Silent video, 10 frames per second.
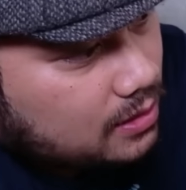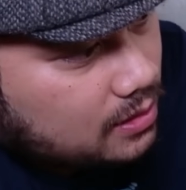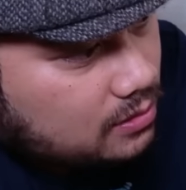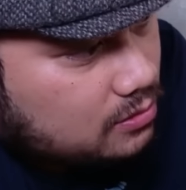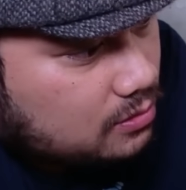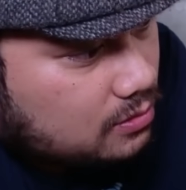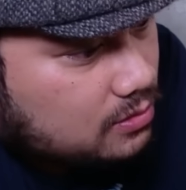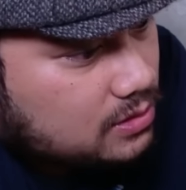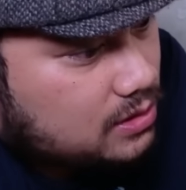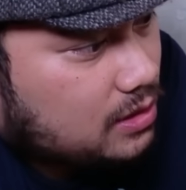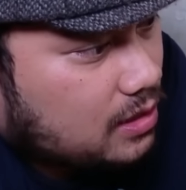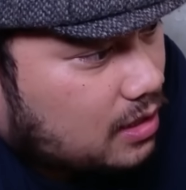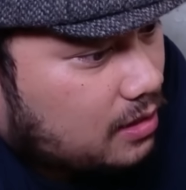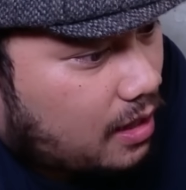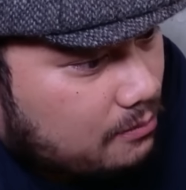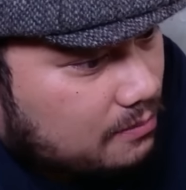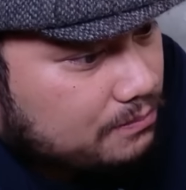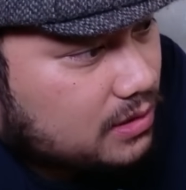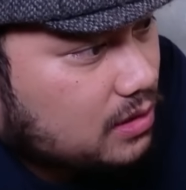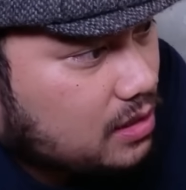itu scene yang emang
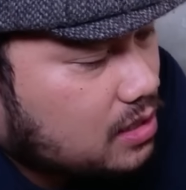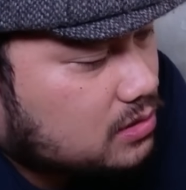penting dan